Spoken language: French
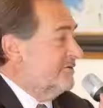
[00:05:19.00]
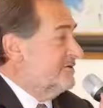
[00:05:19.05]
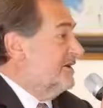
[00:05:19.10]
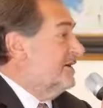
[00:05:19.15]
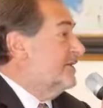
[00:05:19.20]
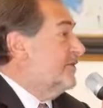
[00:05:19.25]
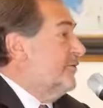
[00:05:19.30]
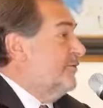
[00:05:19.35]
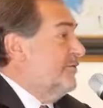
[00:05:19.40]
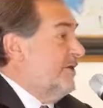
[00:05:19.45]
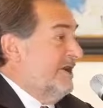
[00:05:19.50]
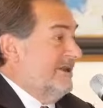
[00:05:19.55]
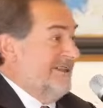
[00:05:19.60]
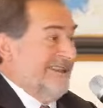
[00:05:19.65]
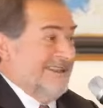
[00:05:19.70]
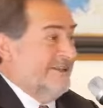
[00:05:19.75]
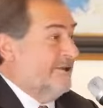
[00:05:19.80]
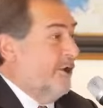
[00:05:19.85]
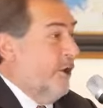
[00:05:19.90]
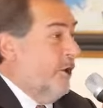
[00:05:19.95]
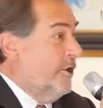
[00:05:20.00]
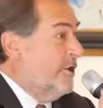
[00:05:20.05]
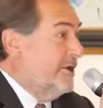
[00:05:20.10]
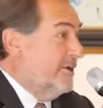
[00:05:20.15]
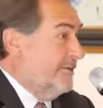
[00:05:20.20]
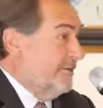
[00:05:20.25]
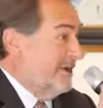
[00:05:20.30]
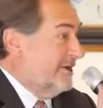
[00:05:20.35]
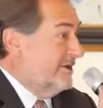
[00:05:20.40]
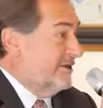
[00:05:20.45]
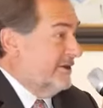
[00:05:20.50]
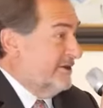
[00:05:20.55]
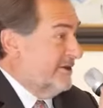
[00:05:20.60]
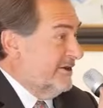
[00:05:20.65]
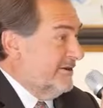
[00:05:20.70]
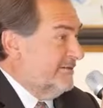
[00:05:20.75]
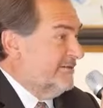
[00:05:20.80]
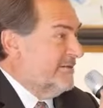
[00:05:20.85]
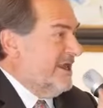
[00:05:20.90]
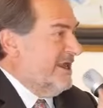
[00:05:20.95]
savez qu'on parle des drones
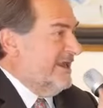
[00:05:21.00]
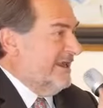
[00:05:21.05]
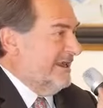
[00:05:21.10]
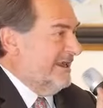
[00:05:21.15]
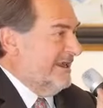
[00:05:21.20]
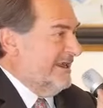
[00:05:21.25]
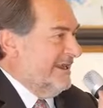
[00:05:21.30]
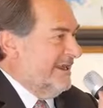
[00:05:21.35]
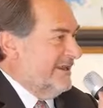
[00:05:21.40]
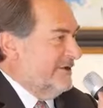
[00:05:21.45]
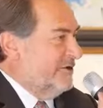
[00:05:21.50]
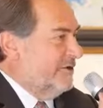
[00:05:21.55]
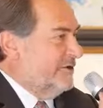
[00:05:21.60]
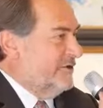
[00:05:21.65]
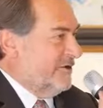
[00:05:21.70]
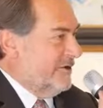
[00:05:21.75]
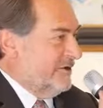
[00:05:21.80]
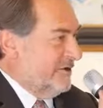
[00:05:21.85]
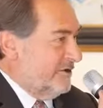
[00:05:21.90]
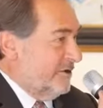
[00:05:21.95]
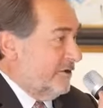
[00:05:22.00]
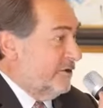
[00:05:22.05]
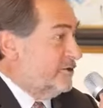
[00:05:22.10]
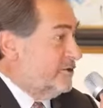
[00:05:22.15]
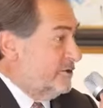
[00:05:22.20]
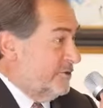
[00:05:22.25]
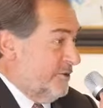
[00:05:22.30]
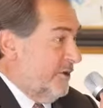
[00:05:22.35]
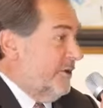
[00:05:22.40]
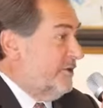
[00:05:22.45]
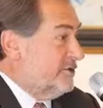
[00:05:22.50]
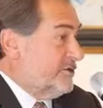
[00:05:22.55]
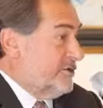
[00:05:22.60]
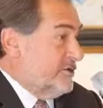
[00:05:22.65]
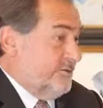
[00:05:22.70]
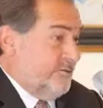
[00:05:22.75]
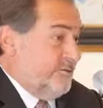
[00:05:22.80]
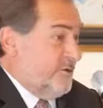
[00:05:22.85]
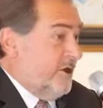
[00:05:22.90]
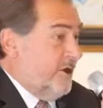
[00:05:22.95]
maintenant, et, donc, donc je pense
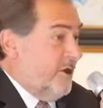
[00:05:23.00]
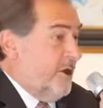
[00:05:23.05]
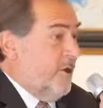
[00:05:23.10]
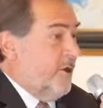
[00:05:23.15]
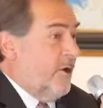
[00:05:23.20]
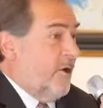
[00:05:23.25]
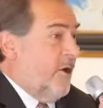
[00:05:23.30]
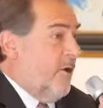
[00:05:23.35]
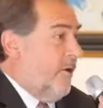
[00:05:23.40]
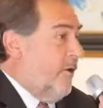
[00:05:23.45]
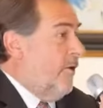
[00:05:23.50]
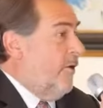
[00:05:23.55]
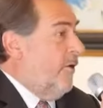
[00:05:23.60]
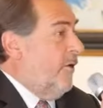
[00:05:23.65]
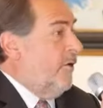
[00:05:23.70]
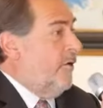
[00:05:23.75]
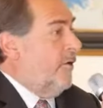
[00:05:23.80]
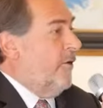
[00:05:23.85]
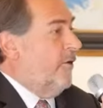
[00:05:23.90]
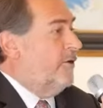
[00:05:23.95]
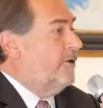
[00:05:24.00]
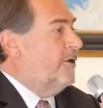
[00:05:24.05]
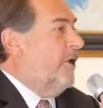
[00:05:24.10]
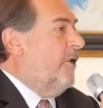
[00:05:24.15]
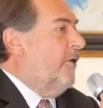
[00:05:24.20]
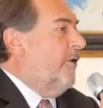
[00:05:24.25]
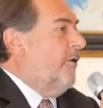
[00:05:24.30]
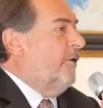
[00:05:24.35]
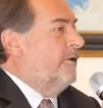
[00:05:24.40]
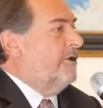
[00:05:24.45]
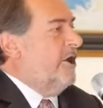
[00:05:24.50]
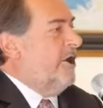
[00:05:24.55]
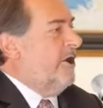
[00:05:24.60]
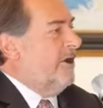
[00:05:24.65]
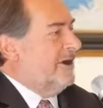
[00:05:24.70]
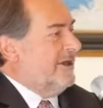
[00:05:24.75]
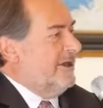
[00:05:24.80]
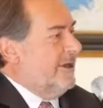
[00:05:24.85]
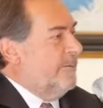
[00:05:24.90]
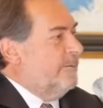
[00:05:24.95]
qu'on euh, en,
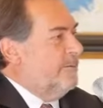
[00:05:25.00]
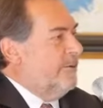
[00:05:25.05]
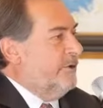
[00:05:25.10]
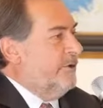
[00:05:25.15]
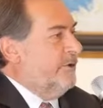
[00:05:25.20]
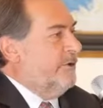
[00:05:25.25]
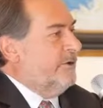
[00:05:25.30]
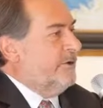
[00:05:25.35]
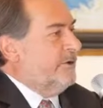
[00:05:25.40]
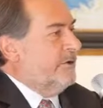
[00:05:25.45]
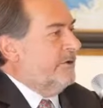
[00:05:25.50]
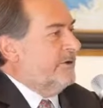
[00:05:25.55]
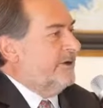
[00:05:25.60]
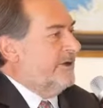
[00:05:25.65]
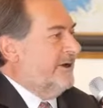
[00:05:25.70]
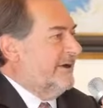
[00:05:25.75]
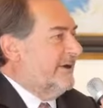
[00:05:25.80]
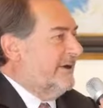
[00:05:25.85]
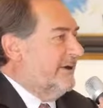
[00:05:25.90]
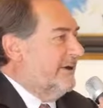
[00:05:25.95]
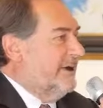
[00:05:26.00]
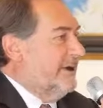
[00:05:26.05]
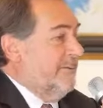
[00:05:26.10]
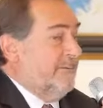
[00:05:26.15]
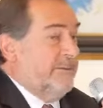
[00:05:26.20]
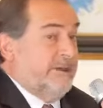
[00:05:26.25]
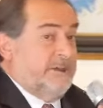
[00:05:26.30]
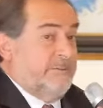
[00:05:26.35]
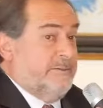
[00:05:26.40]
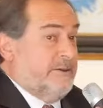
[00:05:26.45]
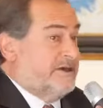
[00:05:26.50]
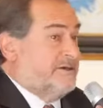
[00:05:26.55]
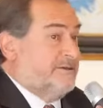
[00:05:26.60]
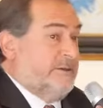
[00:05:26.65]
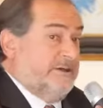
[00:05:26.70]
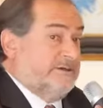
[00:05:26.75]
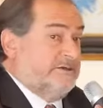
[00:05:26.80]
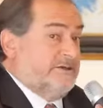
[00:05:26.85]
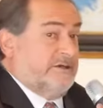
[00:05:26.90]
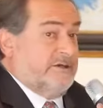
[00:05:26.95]
rit un peu, mais, je
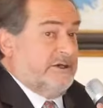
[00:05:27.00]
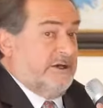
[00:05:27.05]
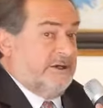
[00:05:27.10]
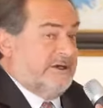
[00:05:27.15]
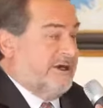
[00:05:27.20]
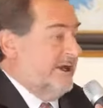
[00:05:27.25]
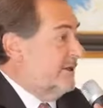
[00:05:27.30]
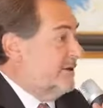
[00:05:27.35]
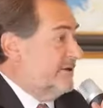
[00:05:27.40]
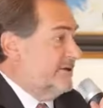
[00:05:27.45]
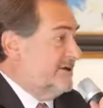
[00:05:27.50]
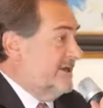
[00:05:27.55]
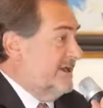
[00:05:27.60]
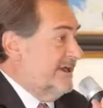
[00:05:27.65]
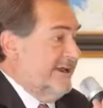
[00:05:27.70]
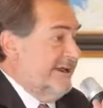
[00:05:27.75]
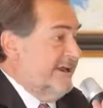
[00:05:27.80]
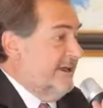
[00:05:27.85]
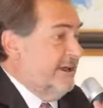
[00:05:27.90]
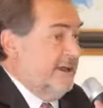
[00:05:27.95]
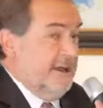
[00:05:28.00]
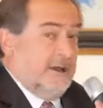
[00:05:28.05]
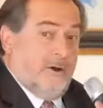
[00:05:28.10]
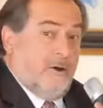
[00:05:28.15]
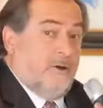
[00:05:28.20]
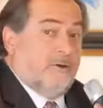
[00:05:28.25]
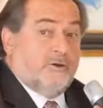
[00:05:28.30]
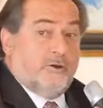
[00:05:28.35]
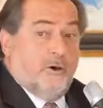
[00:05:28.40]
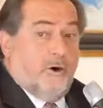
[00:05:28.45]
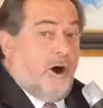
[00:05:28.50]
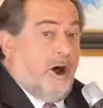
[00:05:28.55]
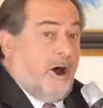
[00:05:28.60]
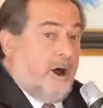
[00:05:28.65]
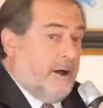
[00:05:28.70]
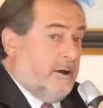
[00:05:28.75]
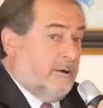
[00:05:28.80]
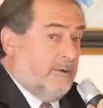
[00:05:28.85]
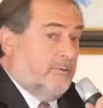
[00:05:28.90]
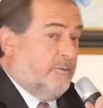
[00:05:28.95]
pense que dans quelques années, on
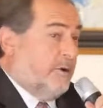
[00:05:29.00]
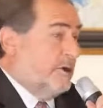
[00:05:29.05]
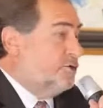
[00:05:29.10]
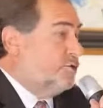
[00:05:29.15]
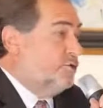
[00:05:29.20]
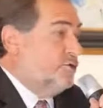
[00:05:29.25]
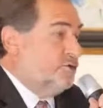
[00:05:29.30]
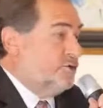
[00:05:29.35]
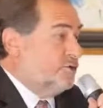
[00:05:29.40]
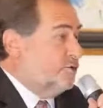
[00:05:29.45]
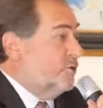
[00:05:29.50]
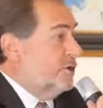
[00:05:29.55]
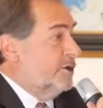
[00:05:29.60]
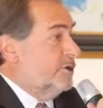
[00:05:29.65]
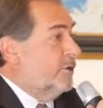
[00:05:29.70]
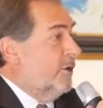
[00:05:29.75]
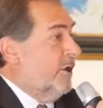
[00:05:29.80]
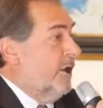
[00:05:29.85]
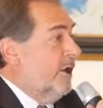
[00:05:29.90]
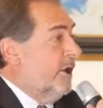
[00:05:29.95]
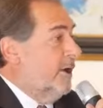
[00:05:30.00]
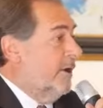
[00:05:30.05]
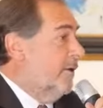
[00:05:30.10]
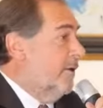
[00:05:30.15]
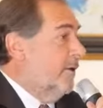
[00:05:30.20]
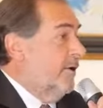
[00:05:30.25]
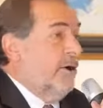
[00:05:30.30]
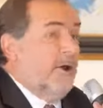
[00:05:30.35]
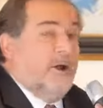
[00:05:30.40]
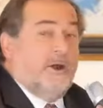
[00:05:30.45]
n'aura euh, pas tous, mais euh,